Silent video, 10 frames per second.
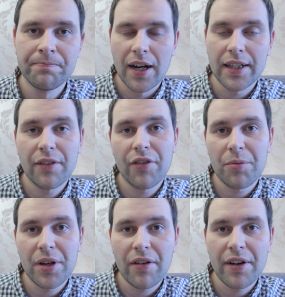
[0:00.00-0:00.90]
А для
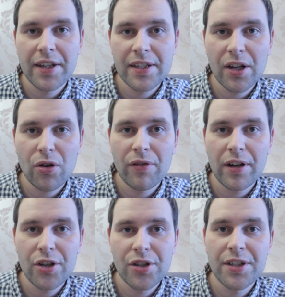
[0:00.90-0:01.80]
формирования здоровой
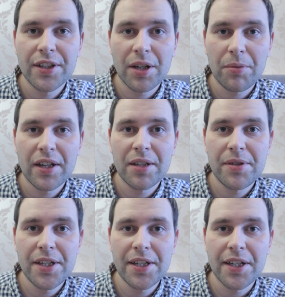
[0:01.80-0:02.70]
личности и нормальной
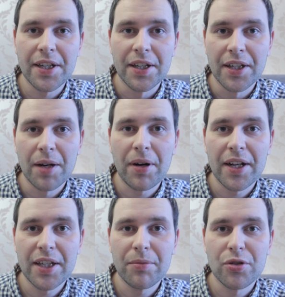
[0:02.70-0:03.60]
психики
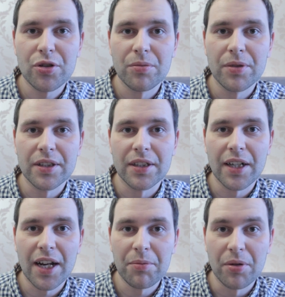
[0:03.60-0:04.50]
необходимо, чтобы эта
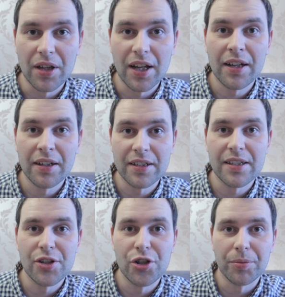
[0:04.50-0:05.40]
грань была
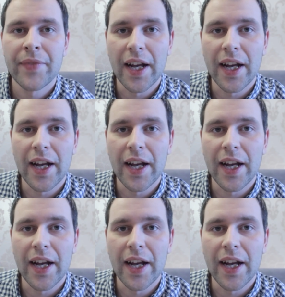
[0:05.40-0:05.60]
различима.